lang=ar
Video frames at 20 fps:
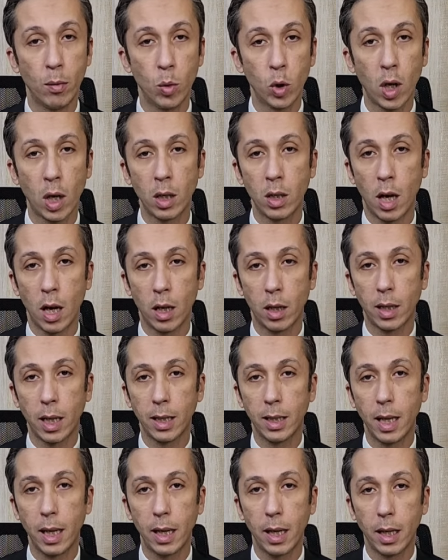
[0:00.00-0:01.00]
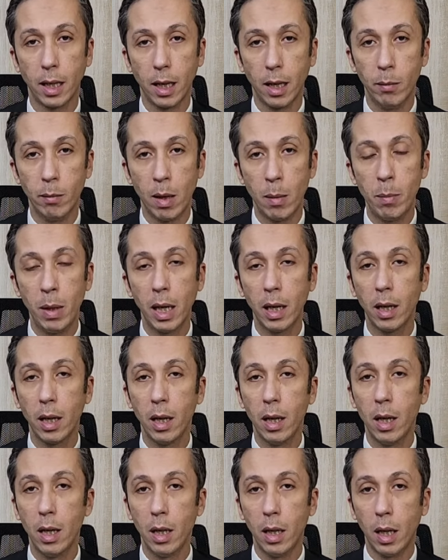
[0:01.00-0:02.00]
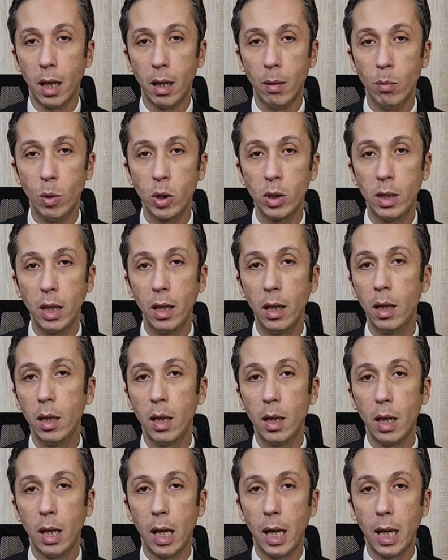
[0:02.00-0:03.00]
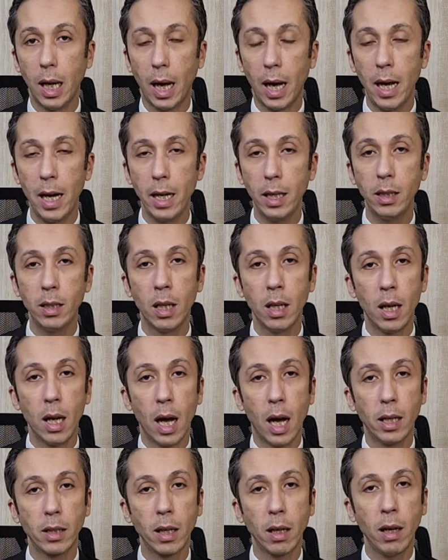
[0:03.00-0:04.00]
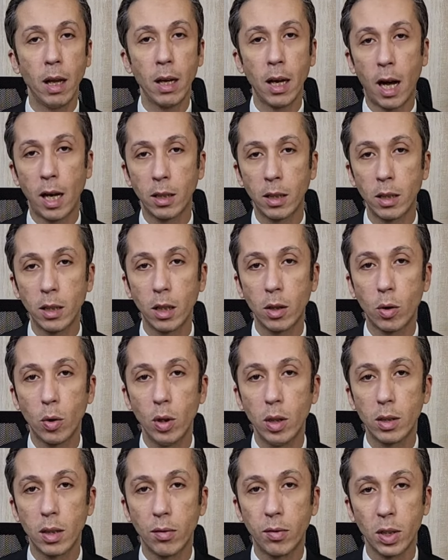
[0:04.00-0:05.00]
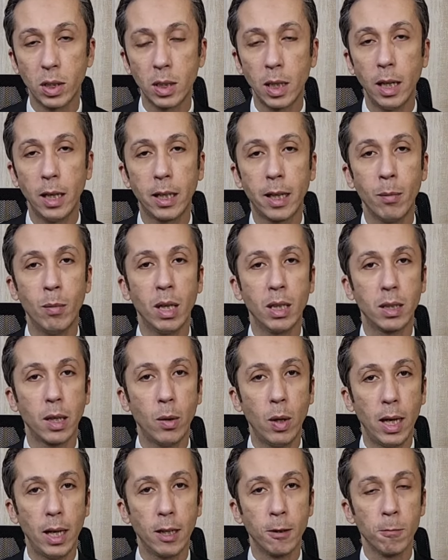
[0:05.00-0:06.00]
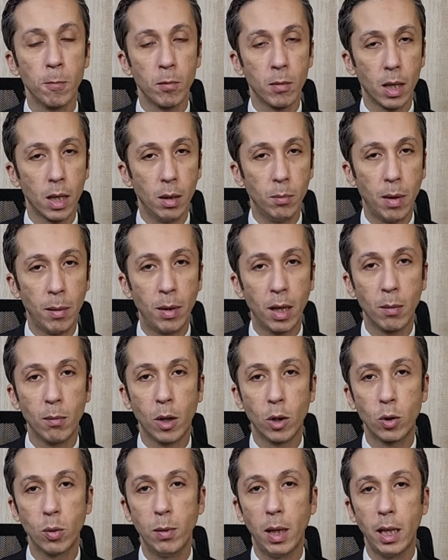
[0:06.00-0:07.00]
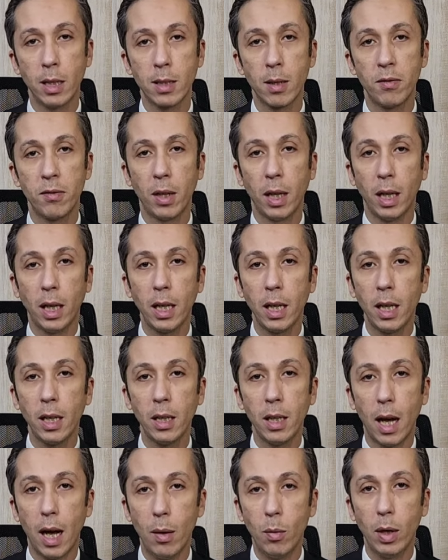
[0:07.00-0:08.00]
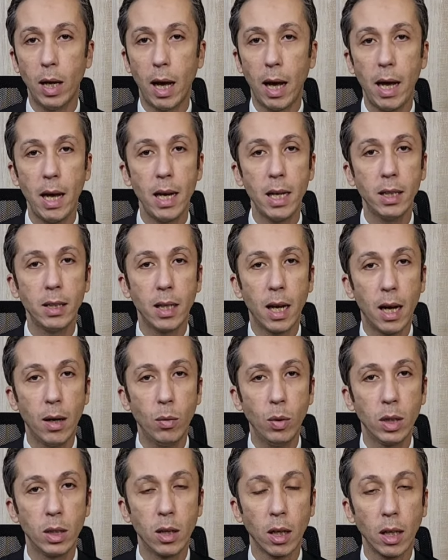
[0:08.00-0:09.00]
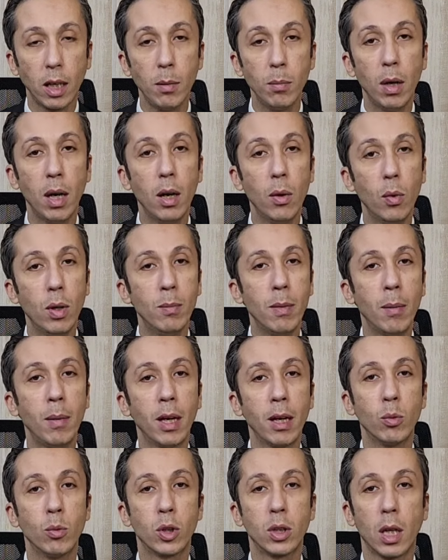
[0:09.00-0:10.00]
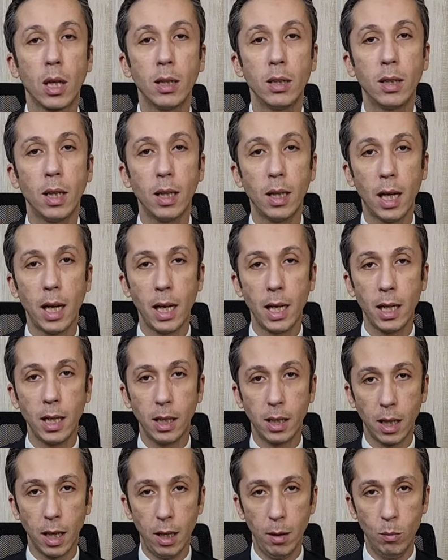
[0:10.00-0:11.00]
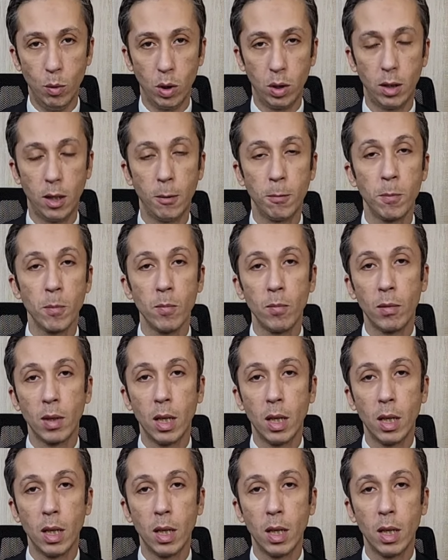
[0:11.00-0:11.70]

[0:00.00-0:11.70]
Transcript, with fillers: فمجرد ان حضرتك هتدخل المبلغ المده العائد هيطلع لحضرتك كل التفاصيل الكامله سواء مبلغ مخصوم الحساب فعليا او العائد او الضريبه والمبلغ المسترد نهايه المده